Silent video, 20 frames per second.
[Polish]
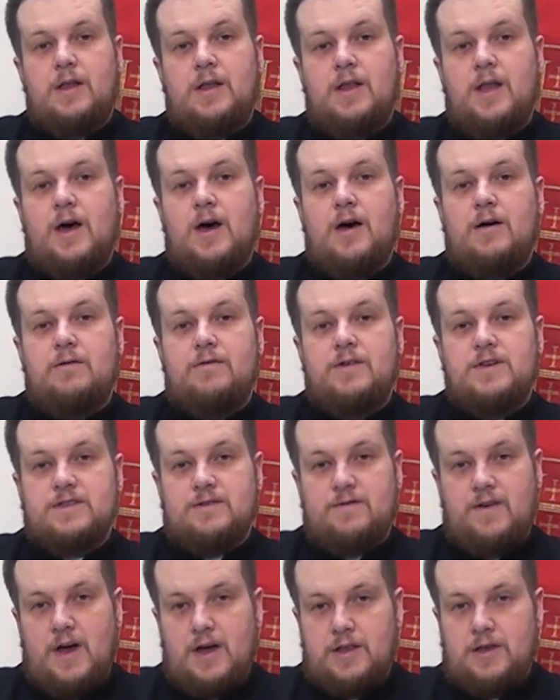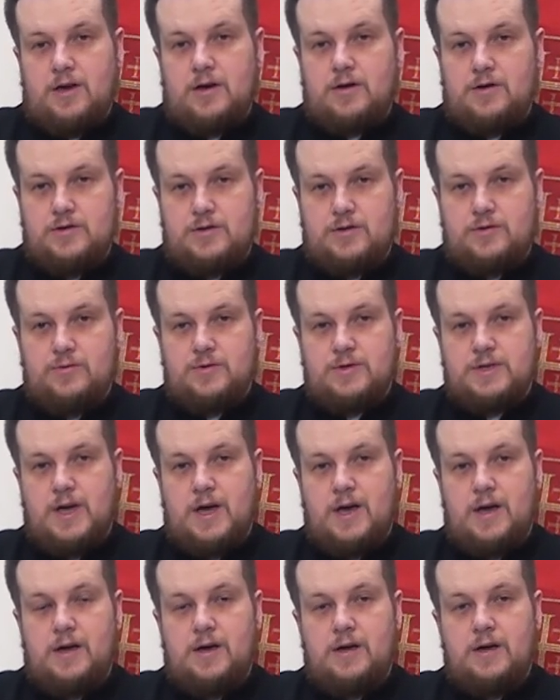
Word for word: na wezwanie Chrystusa: